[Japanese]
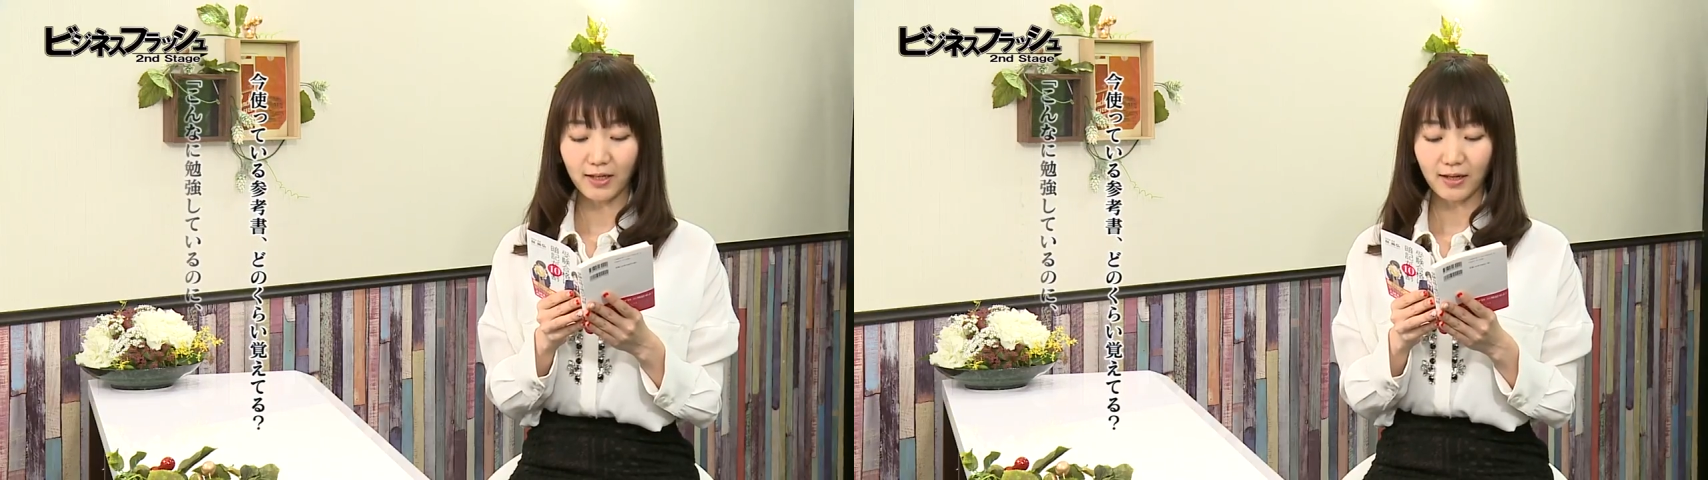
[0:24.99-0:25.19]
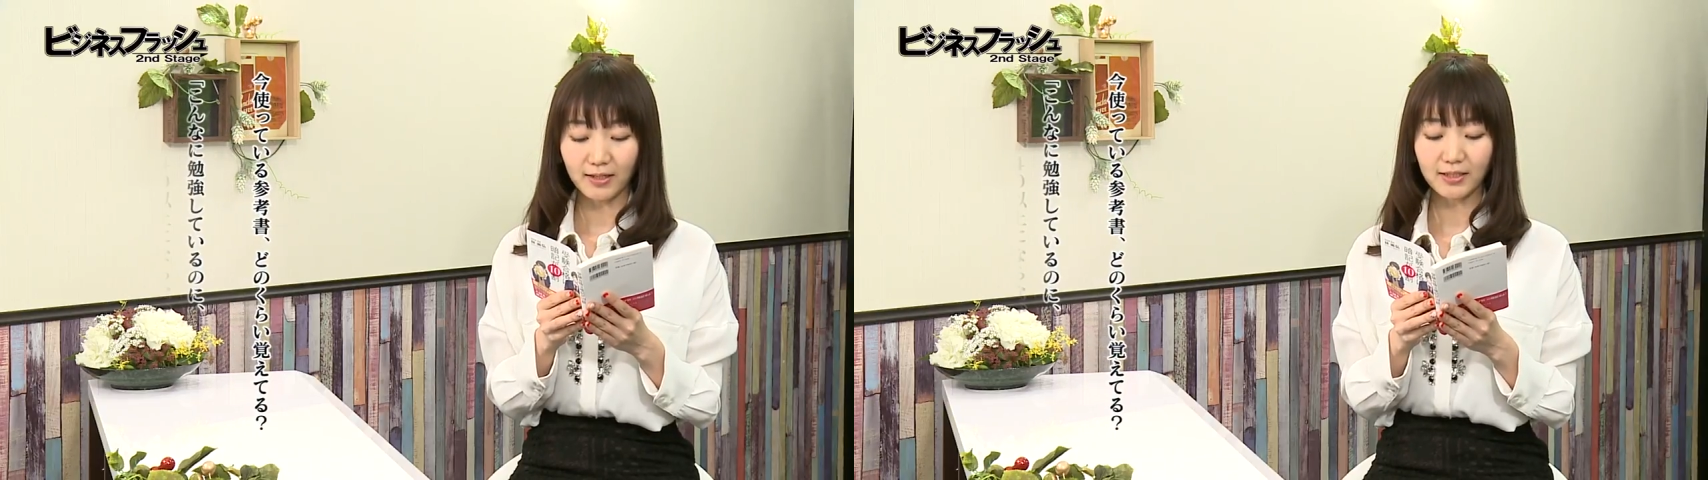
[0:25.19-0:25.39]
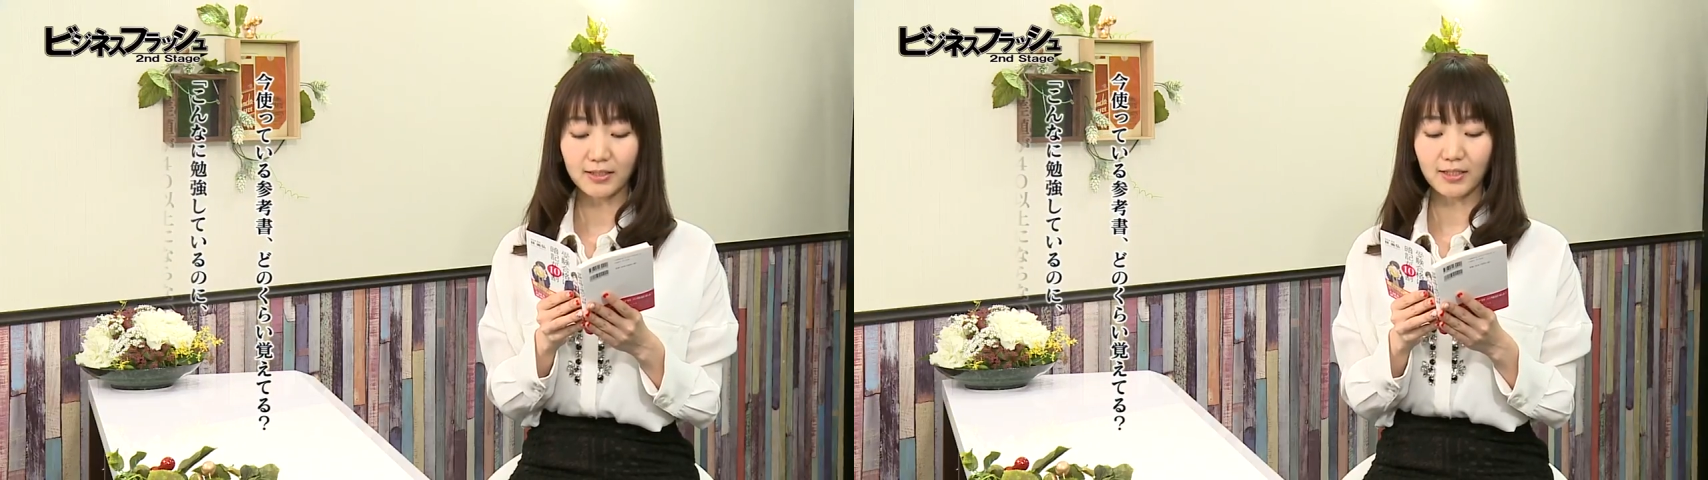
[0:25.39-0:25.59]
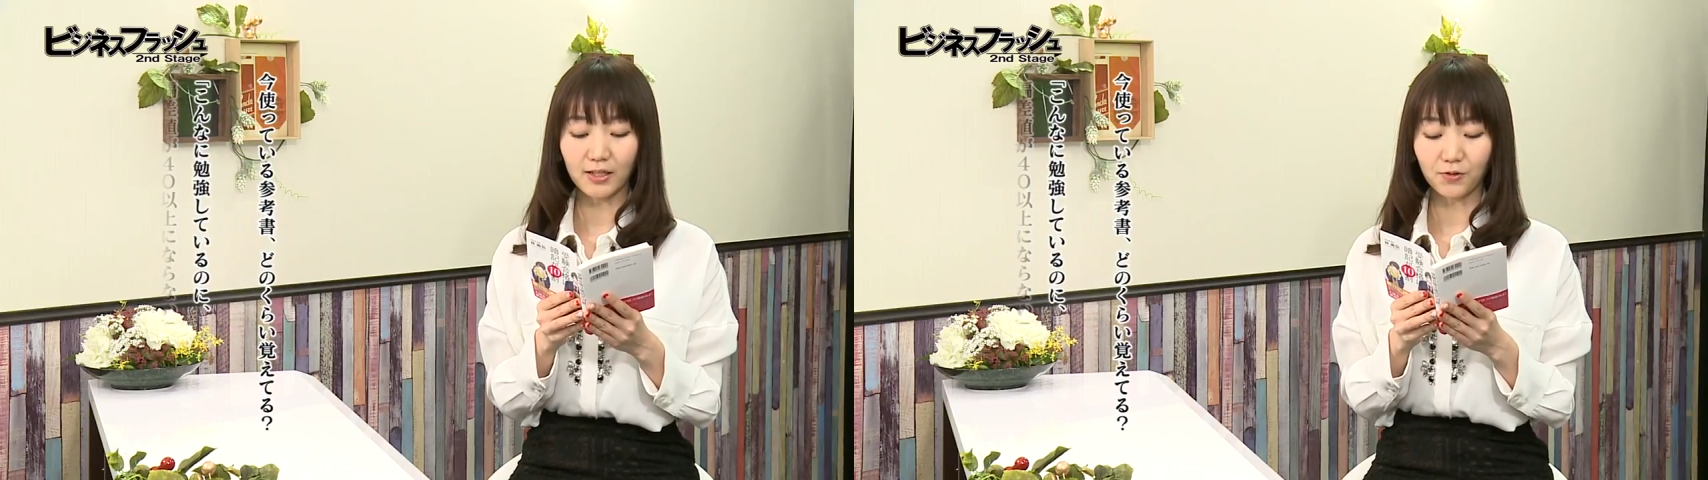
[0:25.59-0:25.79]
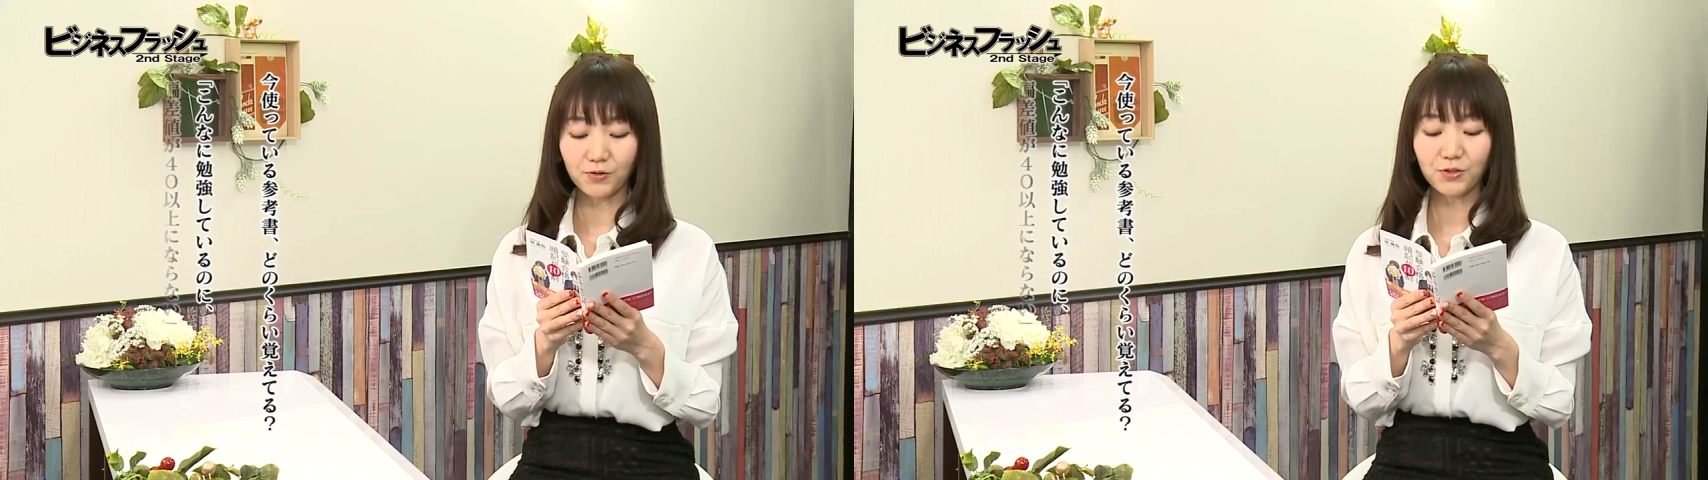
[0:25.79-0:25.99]
偏差値が
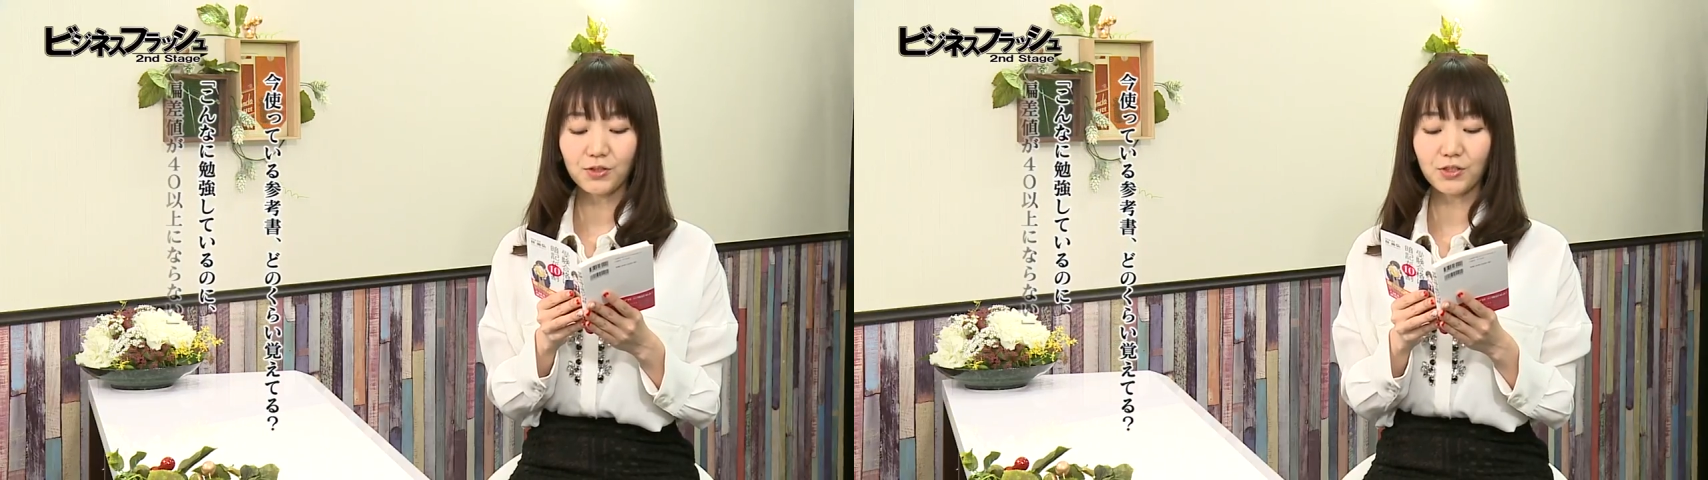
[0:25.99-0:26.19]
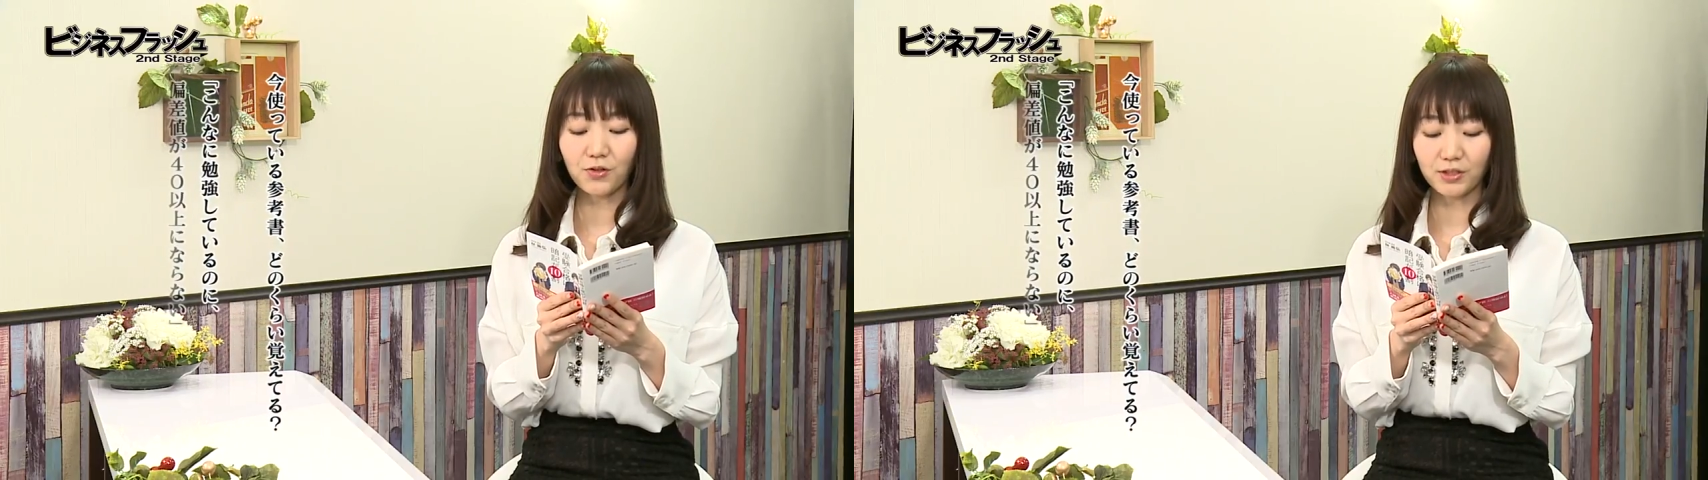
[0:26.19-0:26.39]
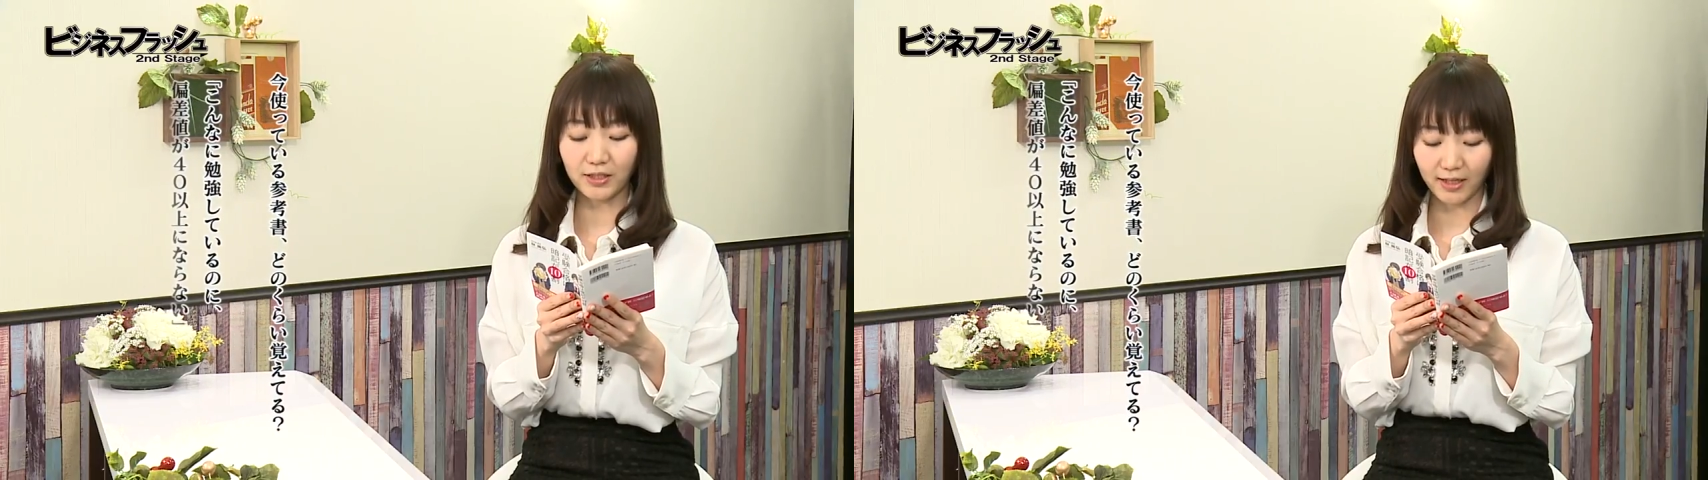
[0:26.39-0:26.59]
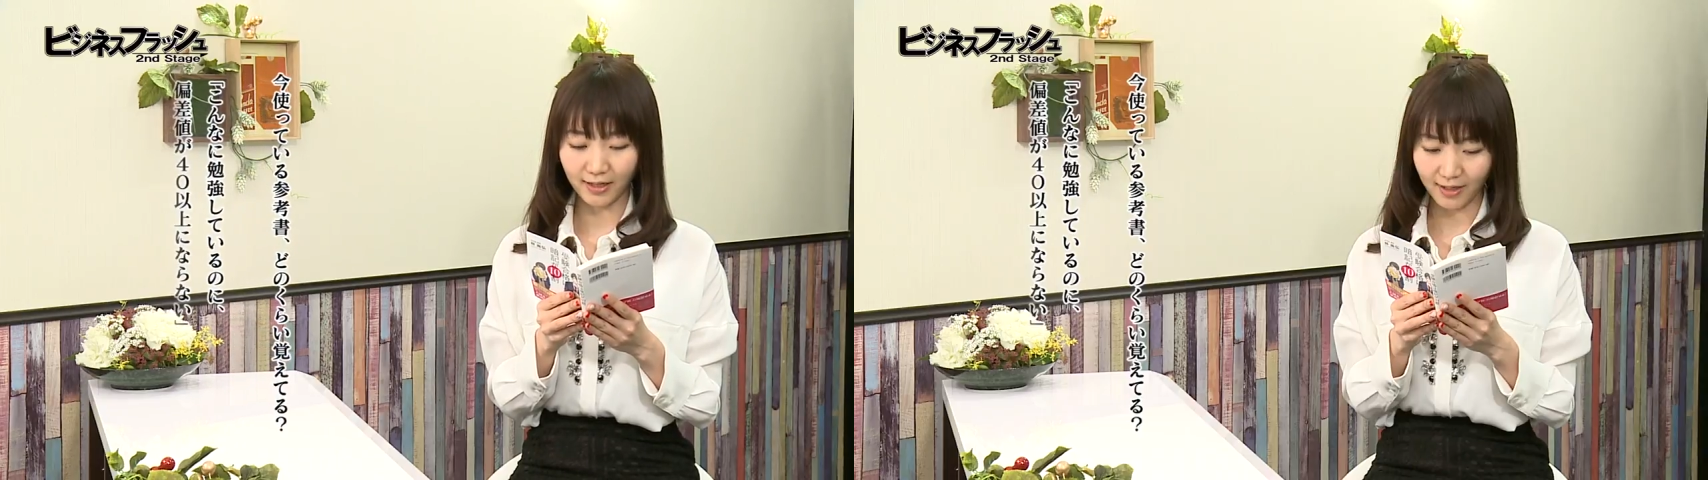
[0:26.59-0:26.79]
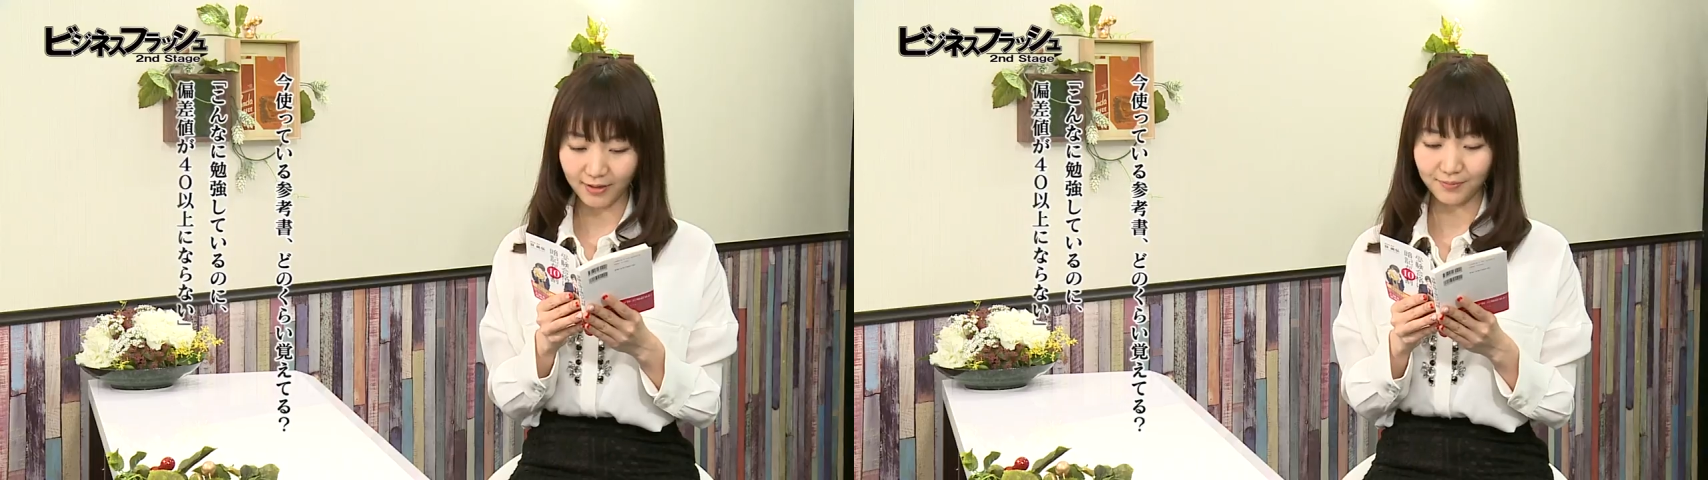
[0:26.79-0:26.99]
40以上にな
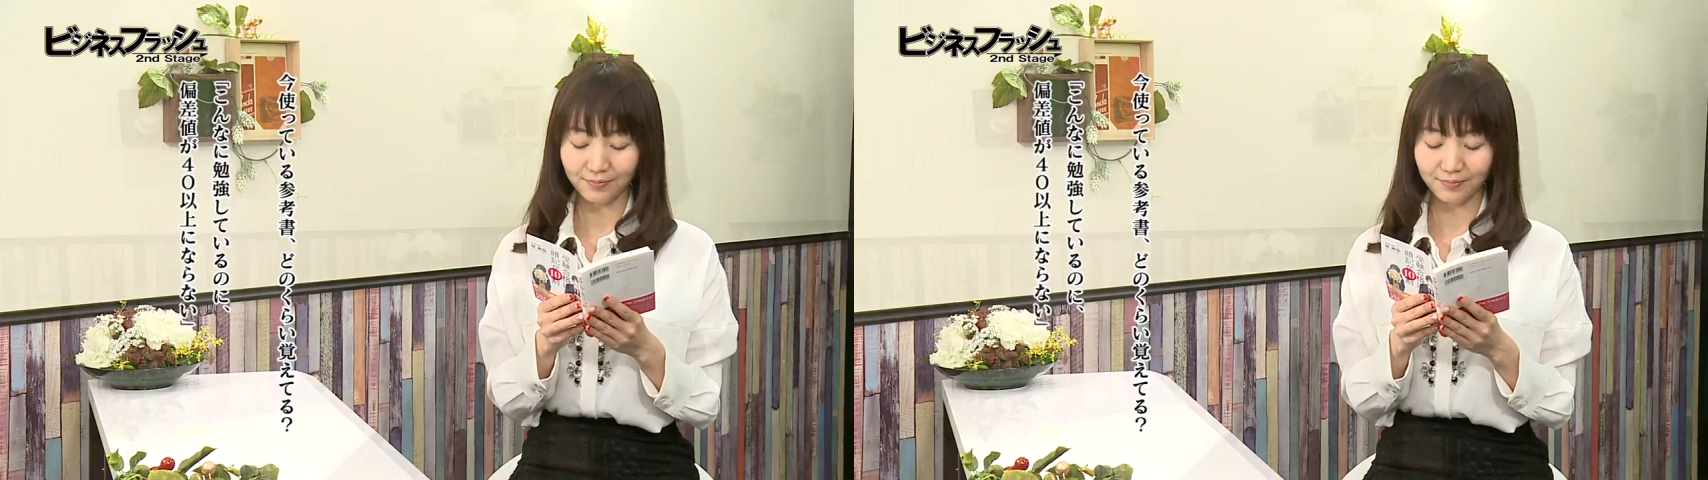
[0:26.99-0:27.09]
らない